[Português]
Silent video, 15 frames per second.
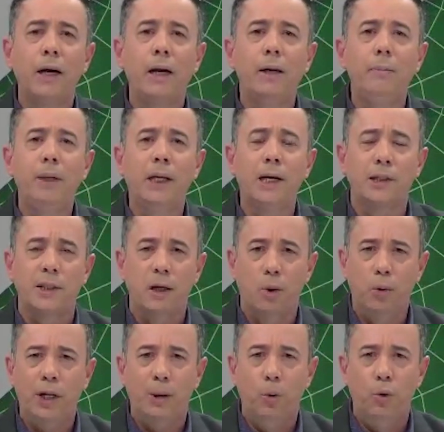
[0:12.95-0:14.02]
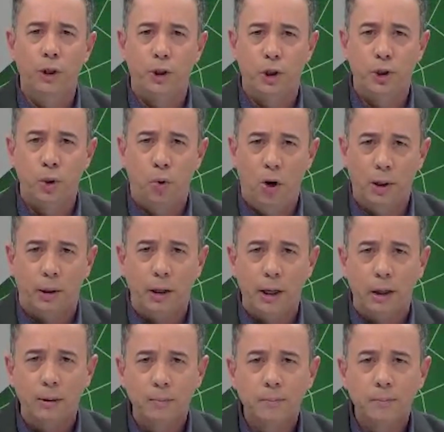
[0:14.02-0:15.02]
eliminação na noite de ontem.